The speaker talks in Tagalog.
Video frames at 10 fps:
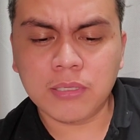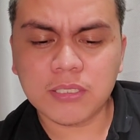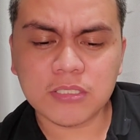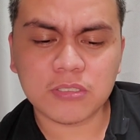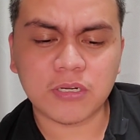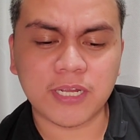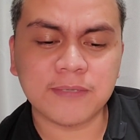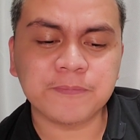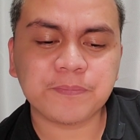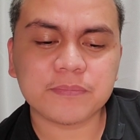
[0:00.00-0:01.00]
Sorry.
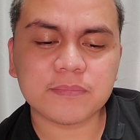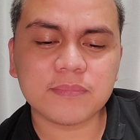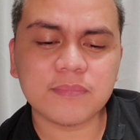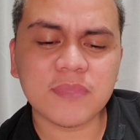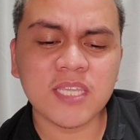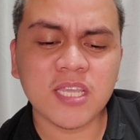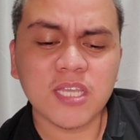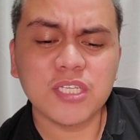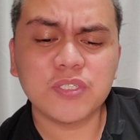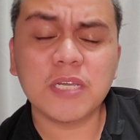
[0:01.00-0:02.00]

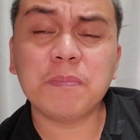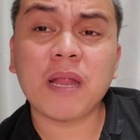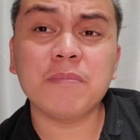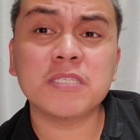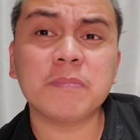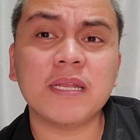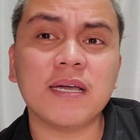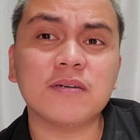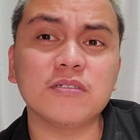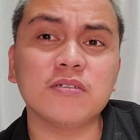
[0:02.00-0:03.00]
So, nag-promise pala
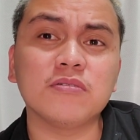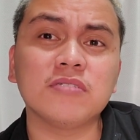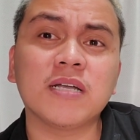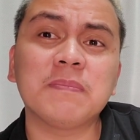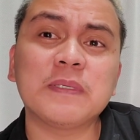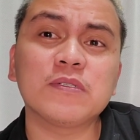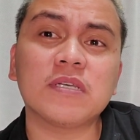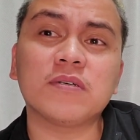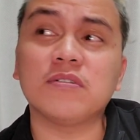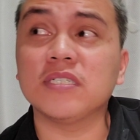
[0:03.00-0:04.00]
ako noon nung nag-post
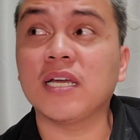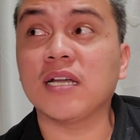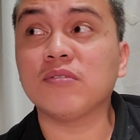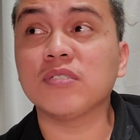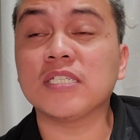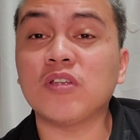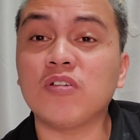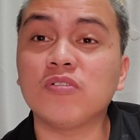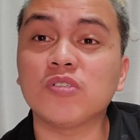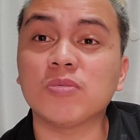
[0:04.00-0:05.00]
ako na kung sino yung
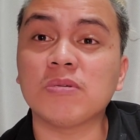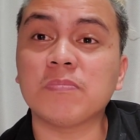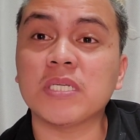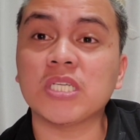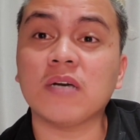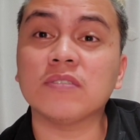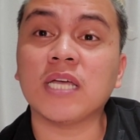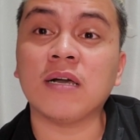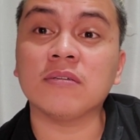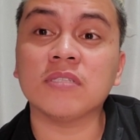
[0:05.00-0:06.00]
gusto
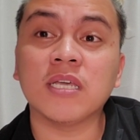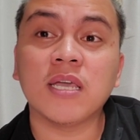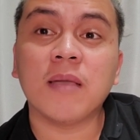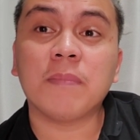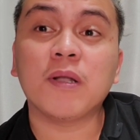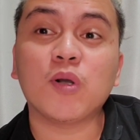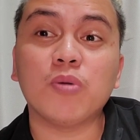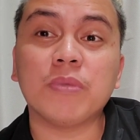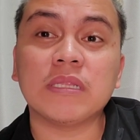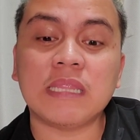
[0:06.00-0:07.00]
magpa-shoutout,
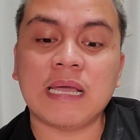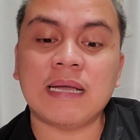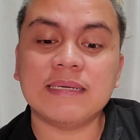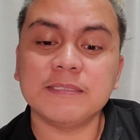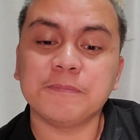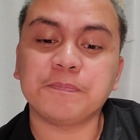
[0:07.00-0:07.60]
mag-comment lang.